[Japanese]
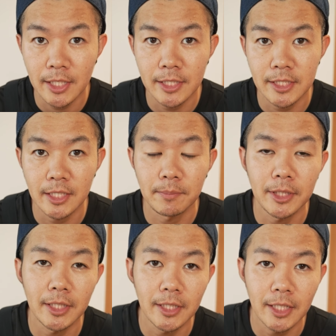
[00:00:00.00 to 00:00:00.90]
えー、ぜひ見
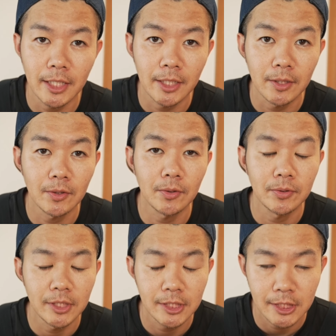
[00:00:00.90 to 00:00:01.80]
ていただける
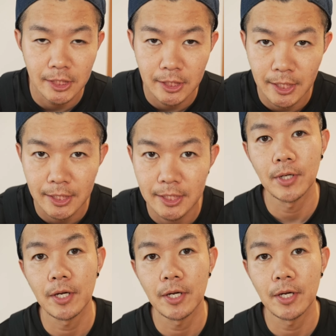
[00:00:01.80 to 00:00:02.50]
と嬉しいです。